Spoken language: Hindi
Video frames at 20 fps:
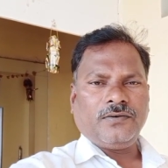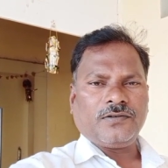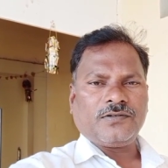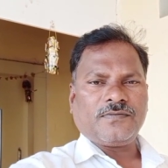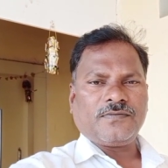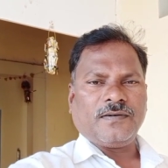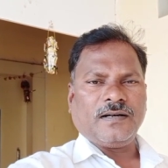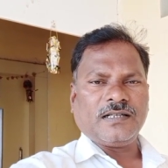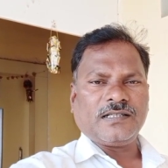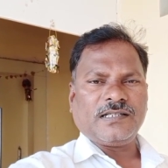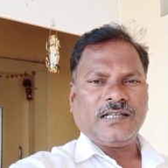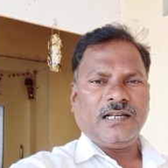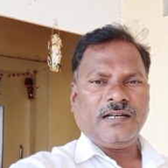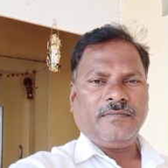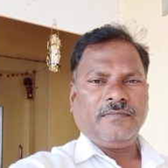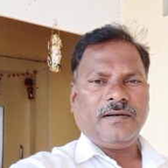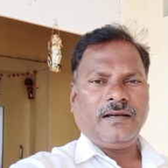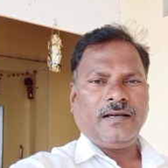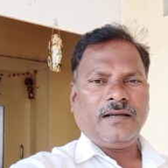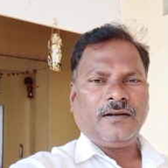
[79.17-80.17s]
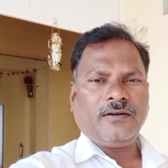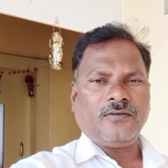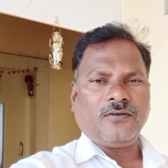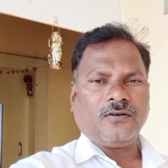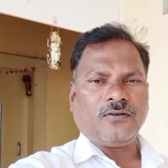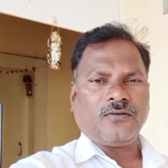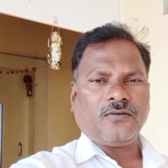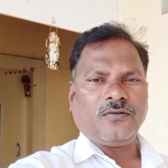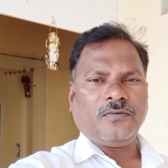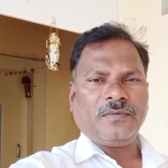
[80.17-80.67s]
उस फंक्शन में
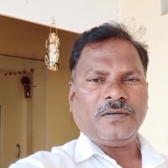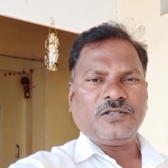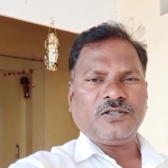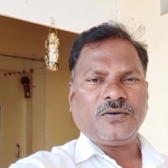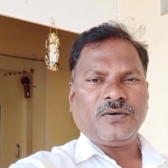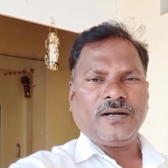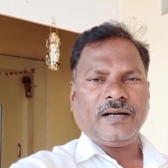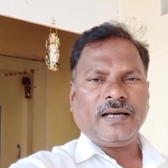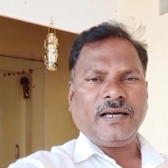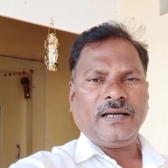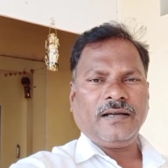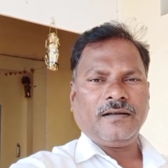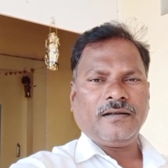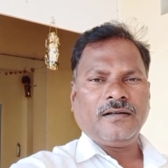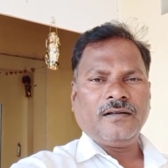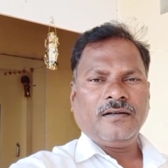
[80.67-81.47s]
डॉटर को भी छोड़ना है